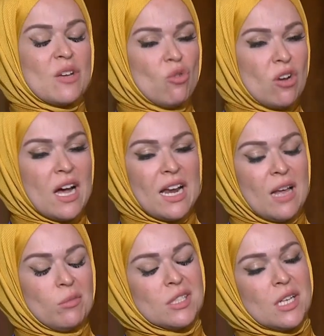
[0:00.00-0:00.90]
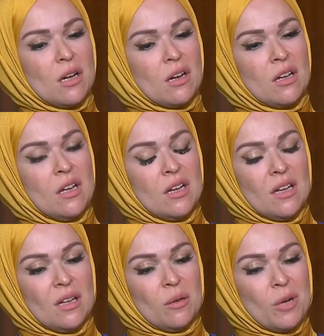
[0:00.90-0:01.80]
كل حلقه بنذكر
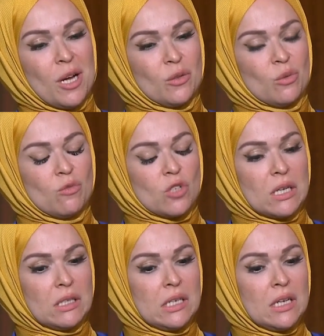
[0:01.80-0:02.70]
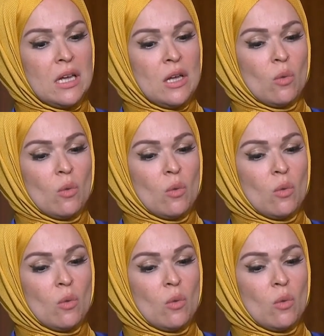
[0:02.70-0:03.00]
آه، بعض ومشاهدينا